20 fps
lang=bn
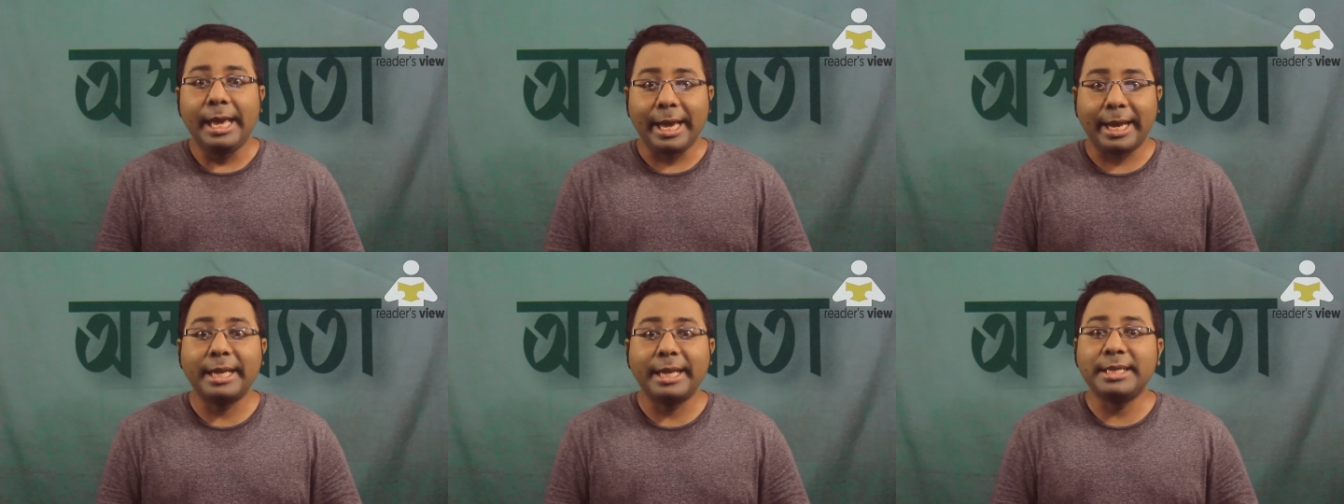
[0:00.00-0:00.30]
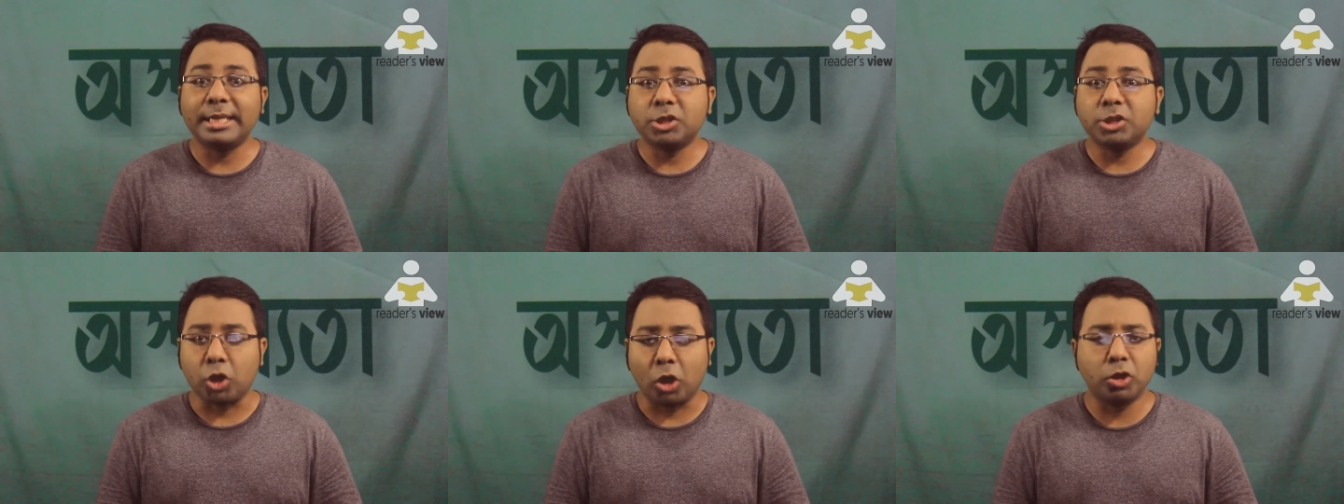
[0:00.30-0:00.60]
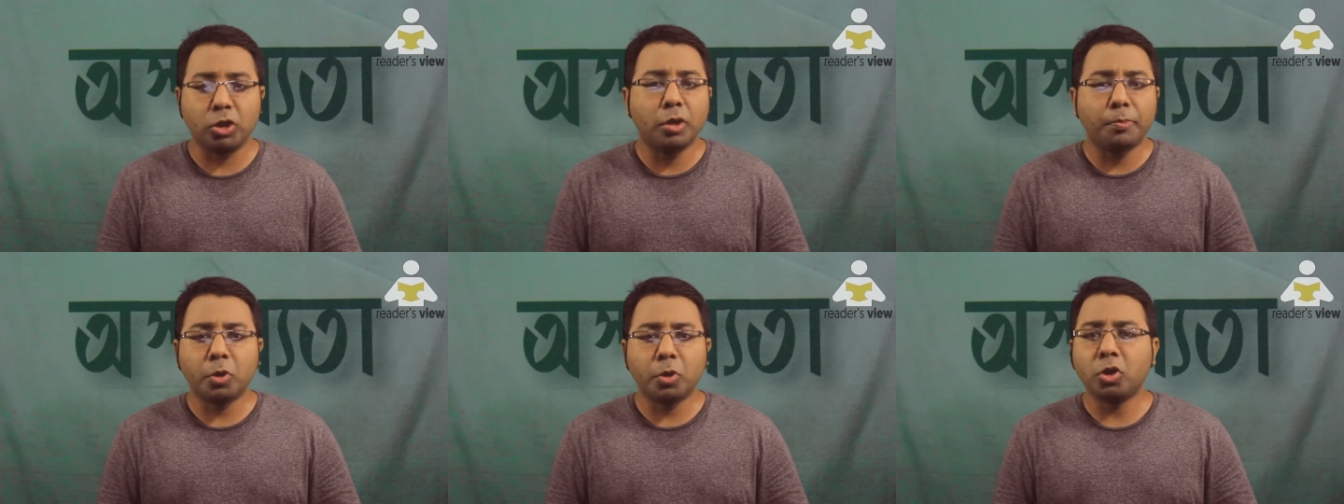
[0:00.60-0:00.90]
এক্ষেত্রে
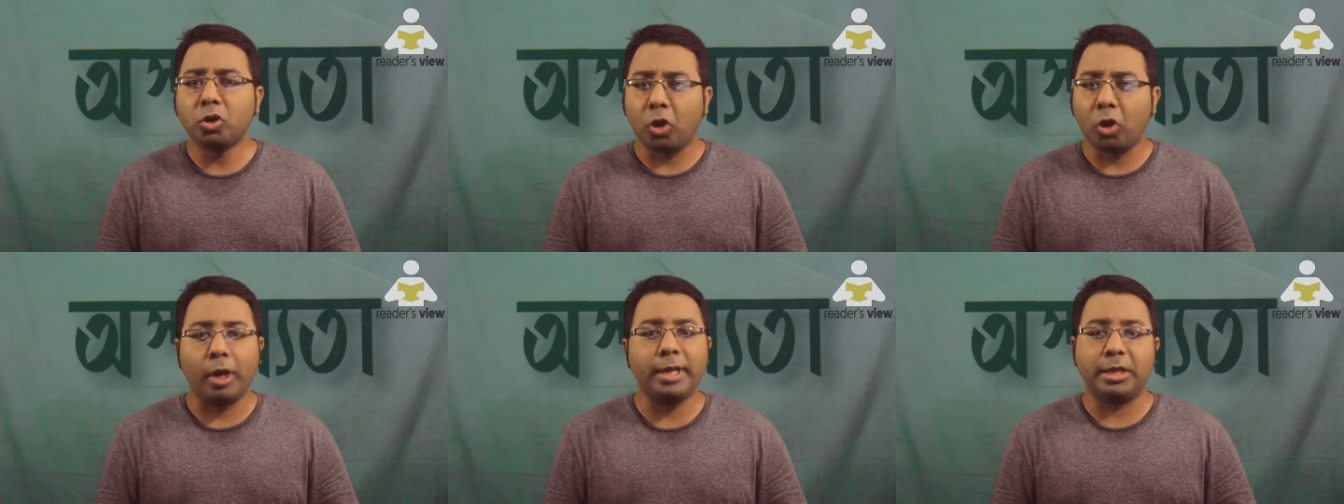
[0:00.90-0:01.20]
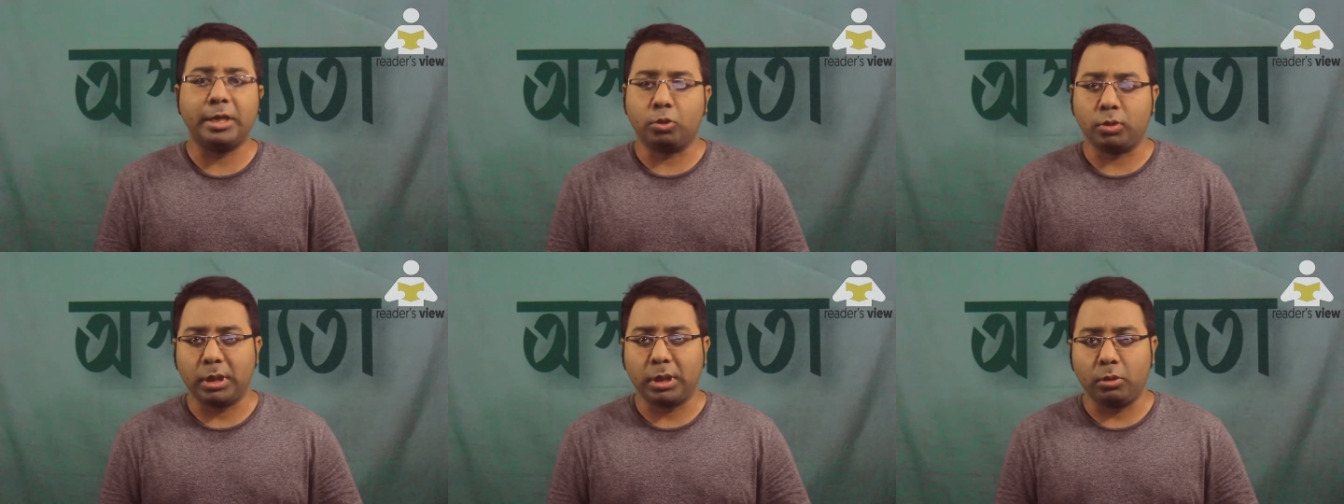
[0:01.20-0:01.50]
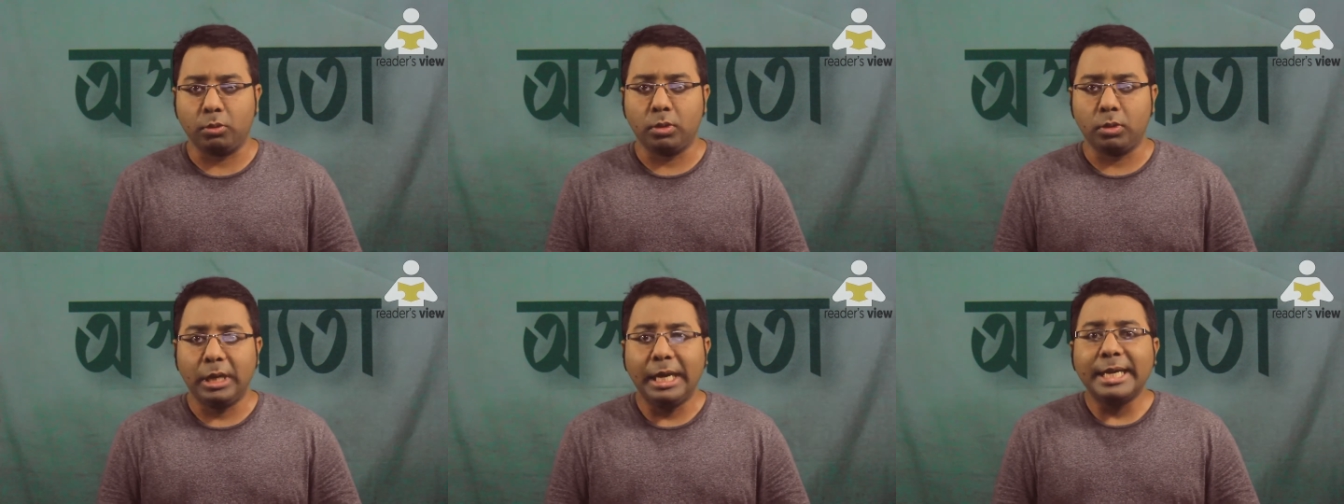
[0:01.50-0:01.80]
ছন্দপতন হয়নি
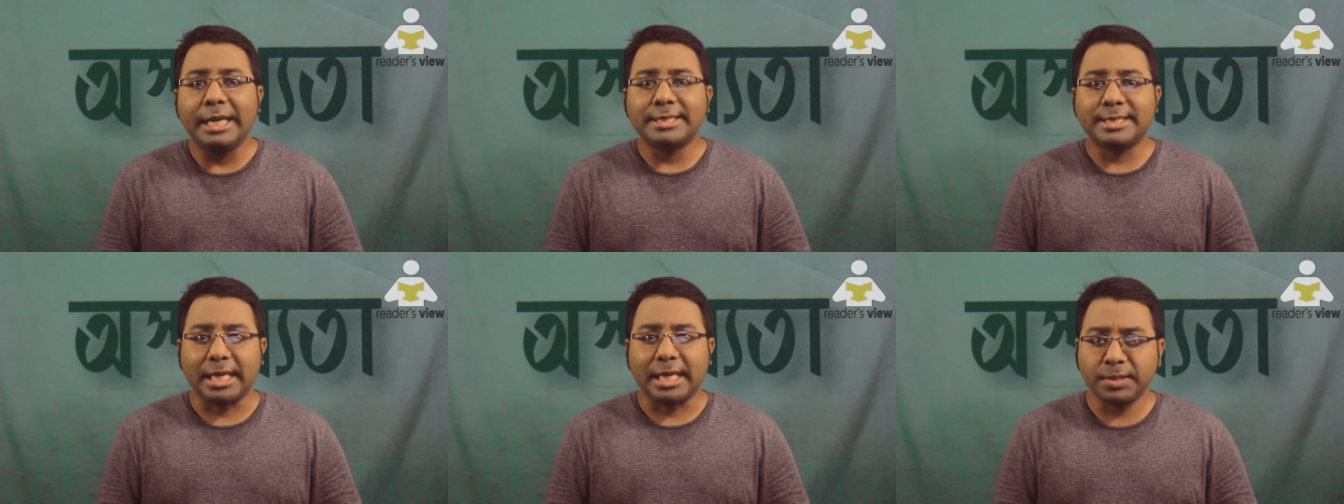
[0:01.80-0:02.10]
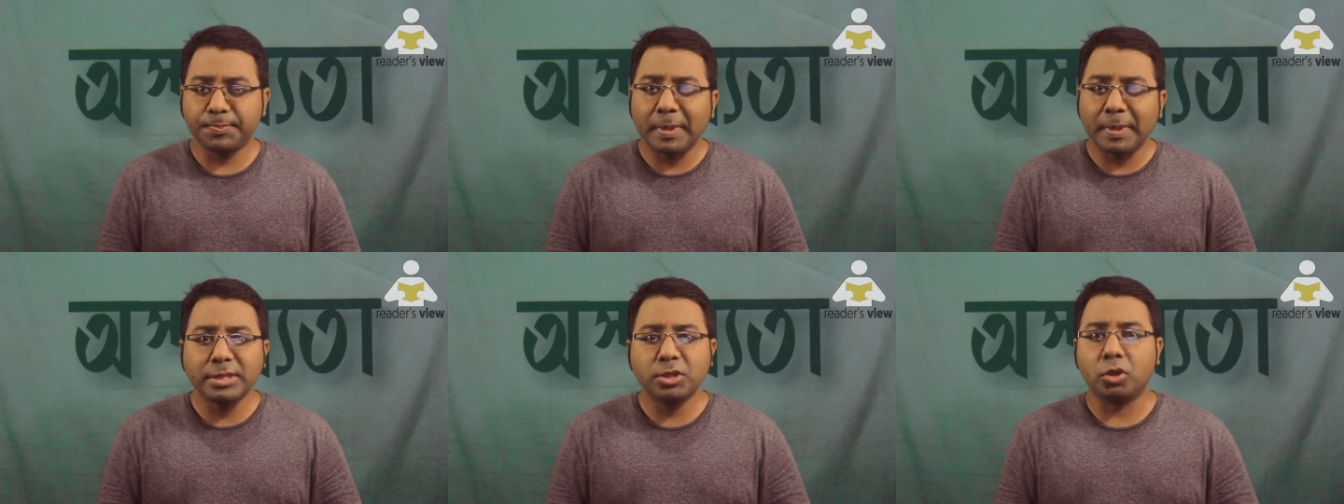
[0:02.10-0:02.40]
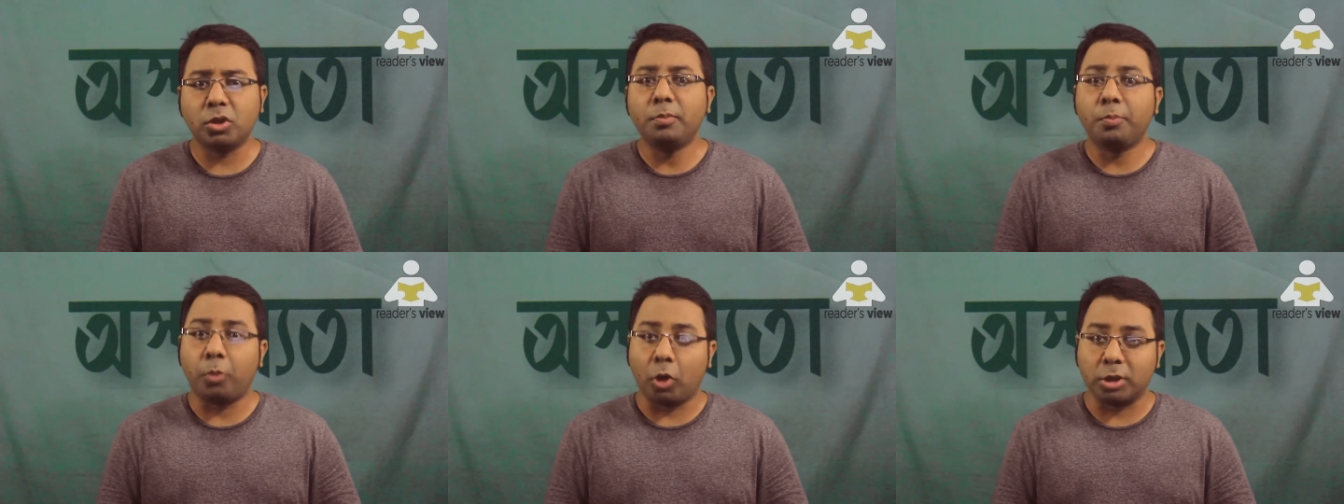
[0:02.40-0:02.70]
কোথাও
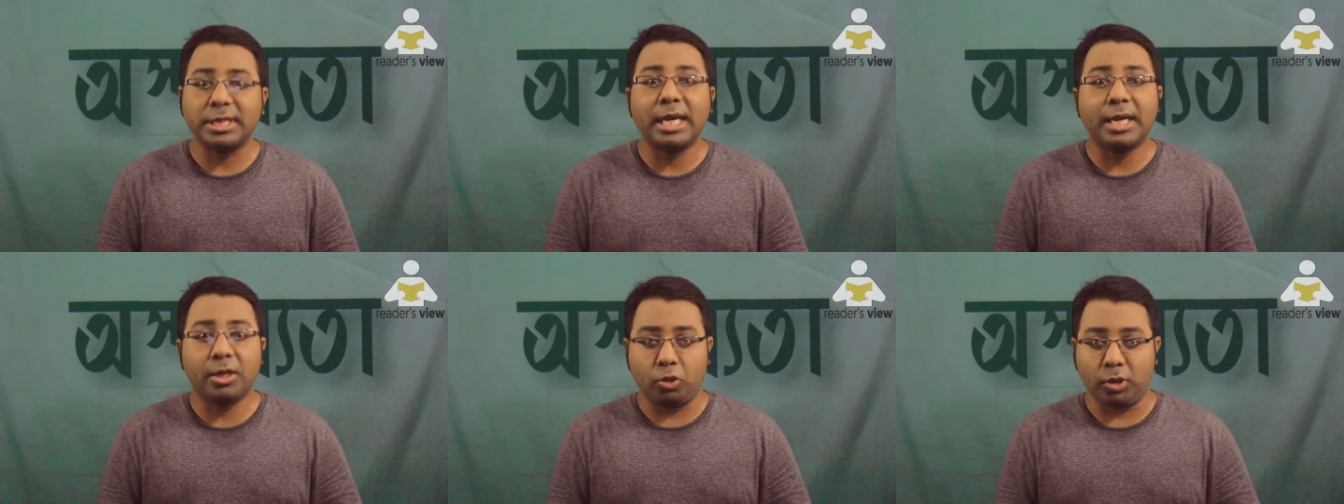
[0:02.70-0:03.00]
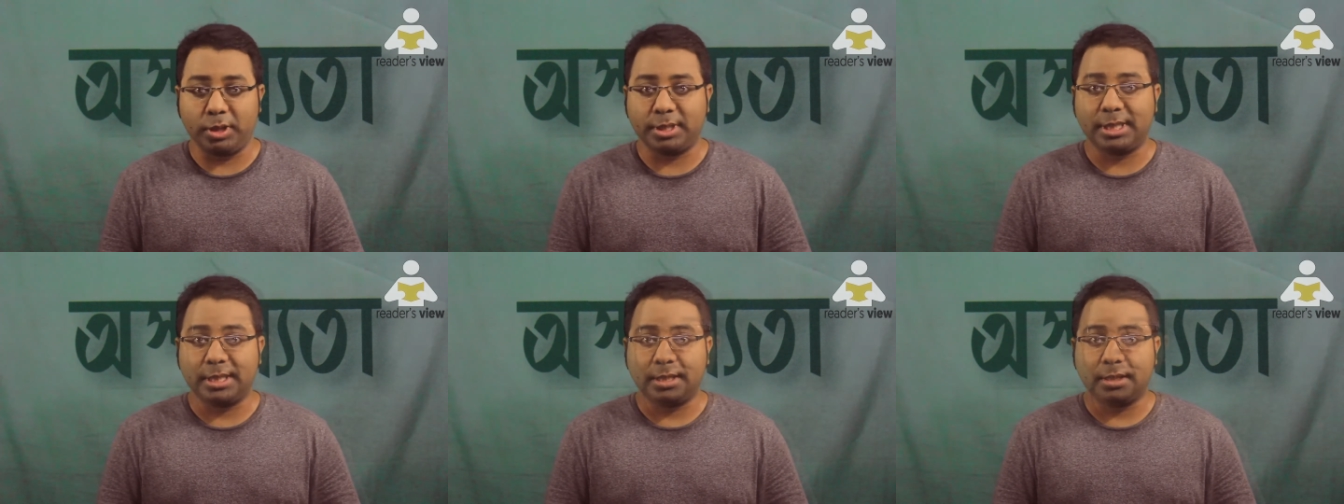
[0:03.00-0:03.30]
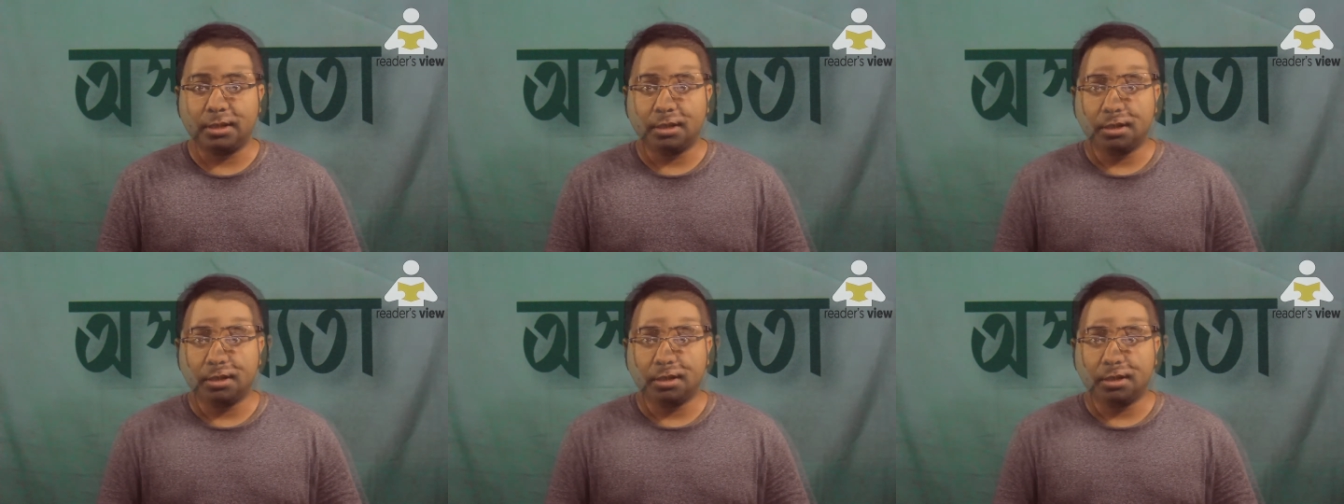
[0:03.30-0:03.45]
সাসপেন্সও বজায় রয়েছে